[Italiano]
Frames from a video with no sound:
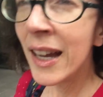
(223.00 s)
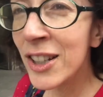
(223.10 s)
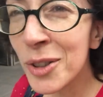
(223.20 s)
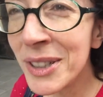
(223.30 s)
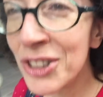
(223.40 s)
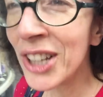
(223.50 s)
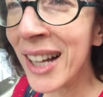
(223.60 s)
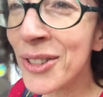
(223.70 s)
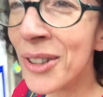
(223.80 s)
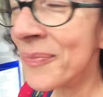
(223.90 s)
Ha
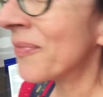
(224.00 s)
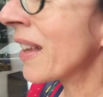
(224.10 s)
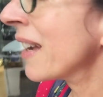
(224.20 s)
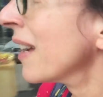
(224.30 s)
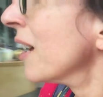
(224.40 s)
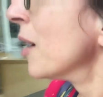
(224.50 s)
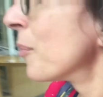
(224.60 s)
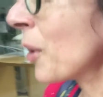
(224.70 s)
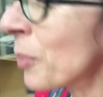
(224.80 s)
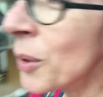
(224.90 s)
incominciato
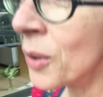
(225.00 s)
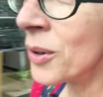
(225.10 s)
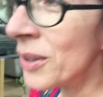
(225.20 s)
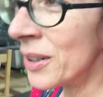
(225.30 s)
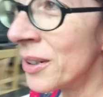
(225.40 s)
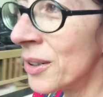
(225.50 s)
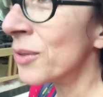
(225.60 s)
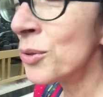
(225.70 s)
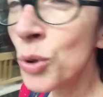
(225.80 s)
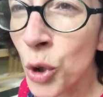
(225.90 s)
proprio eh, un